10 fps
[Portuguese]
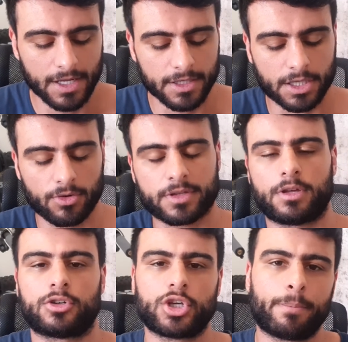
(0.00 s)
Então
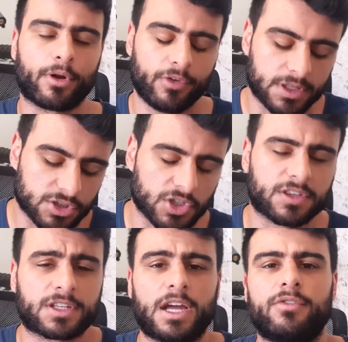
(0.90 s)
assim, ó, já aproveita e te
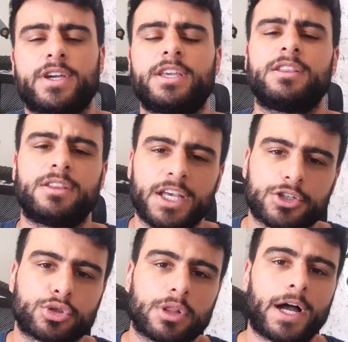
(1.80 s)
inscreve aqui,
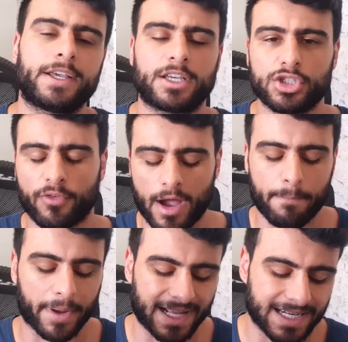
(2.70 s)
deixa o like, a gente vai
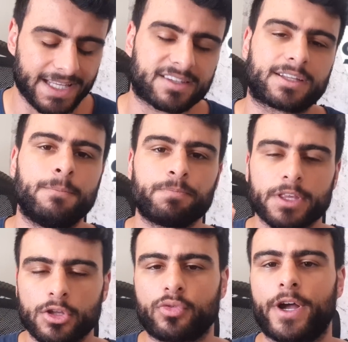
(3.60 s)
para a lista
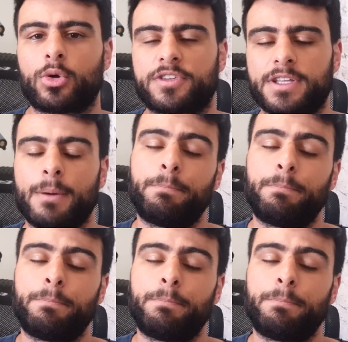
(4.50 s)
que tu vai gostar.